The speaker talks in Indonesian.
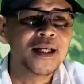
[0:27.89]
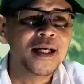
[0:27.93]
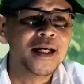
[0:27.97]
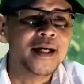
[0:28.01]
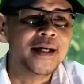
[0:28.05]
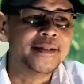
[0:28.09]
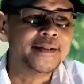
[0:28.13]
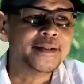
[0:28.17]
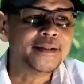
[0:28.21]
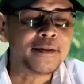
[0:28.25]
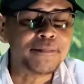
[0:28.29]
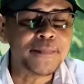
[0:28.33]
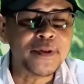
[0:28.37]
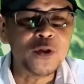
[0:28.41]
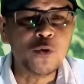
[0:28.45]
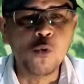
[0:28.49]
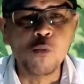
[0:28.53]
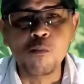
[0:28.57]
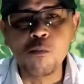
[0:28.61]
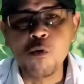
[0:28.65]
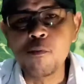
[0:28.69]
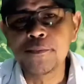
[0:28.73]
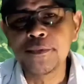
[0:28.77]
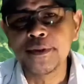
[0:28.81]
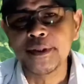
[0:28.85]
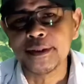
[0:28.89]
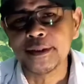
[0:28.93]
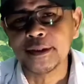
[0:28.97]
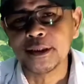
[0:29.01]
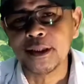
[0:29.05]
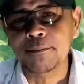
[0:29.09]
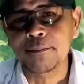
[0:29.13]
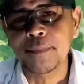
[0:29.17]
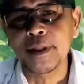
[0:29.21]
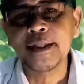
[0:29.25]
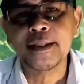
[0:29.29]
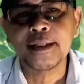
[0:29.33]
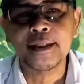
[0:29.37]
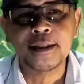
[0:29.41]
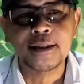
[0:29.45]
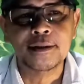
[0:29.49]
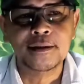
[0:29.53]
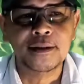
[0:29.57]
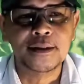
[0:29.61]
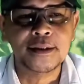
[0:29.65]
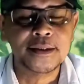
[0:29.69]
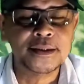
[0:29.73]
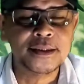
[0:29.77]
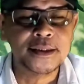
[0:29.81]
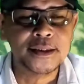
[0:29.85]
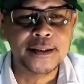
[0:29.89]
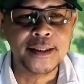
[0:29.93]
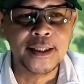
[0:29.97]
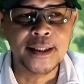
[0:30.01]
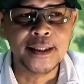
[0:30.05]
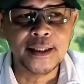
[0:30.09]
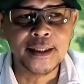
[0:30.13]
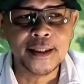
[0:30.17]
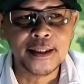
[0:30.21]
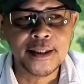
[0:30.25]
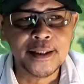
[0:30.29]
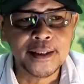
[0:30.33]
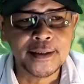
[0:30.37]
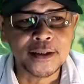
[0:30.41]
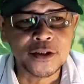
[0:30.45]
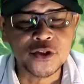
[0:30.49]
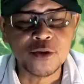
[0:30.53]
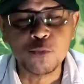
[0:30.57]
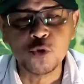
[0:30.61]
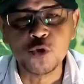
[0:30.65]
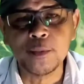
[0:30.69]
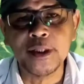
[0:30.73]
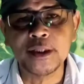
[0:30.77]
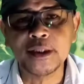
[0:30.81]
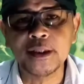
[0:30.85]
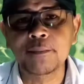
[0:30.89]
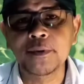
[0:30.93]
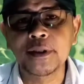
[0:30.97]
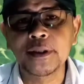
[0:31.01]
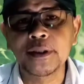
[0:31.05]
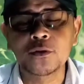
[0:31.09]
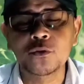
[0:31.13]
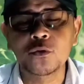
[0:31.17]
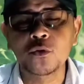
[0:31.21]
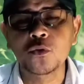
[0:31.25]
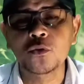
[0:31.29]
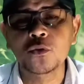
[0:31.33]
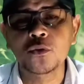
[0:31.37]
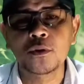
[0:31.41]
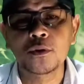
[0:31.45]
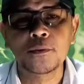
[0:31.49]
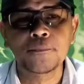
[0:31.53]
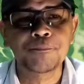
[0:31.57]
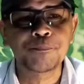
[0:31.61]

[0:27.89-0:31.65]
Akan tetapi umumnya tablet yang yang kita sebut sebagai tablet itu